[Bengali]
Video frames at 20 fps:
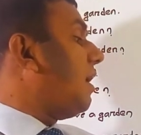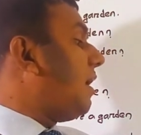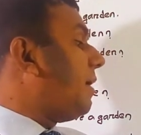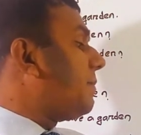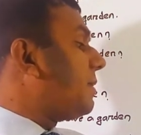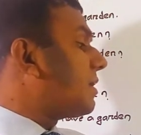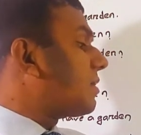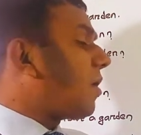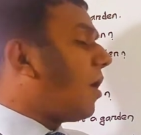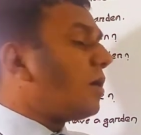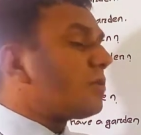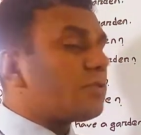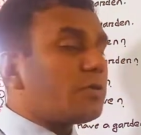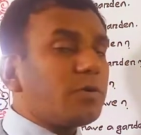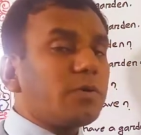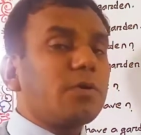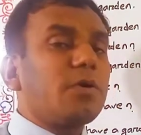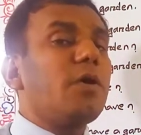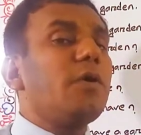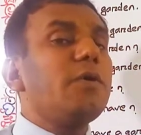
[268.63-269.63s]
আমার
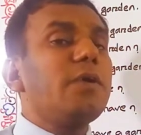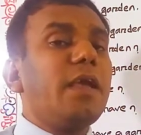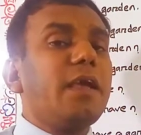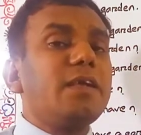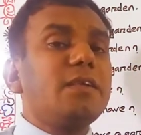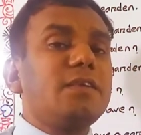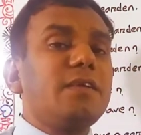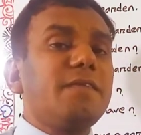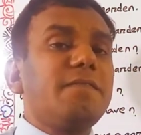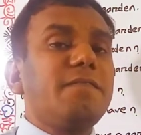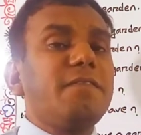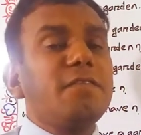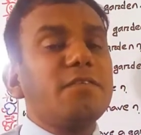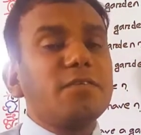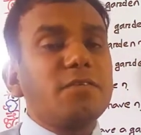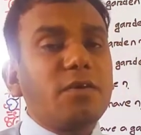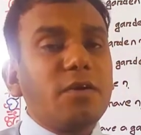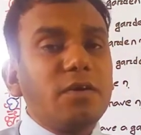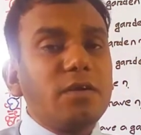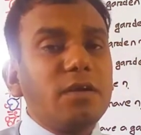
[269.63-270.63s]
কতক্ষণ একটি ফোন
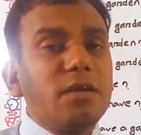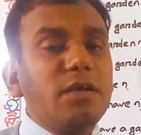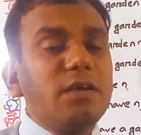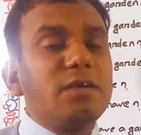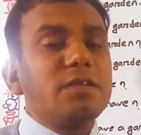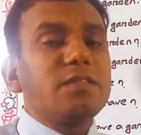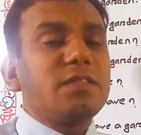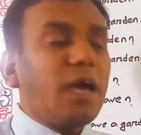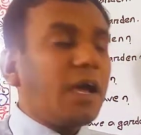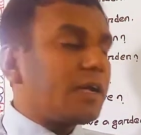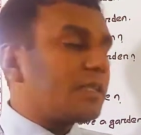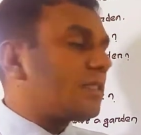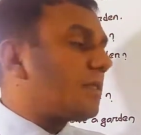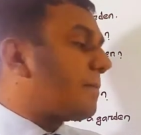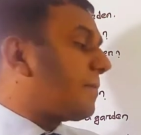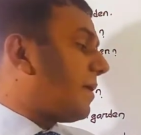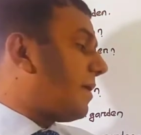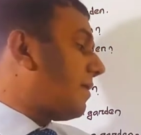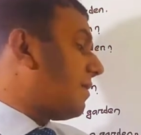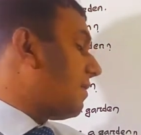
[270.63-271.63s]
কল থাকতে
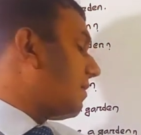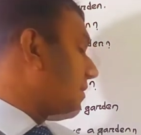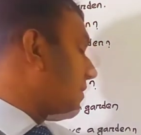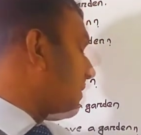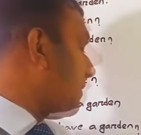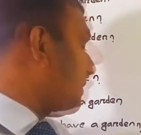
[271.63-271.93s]
পারে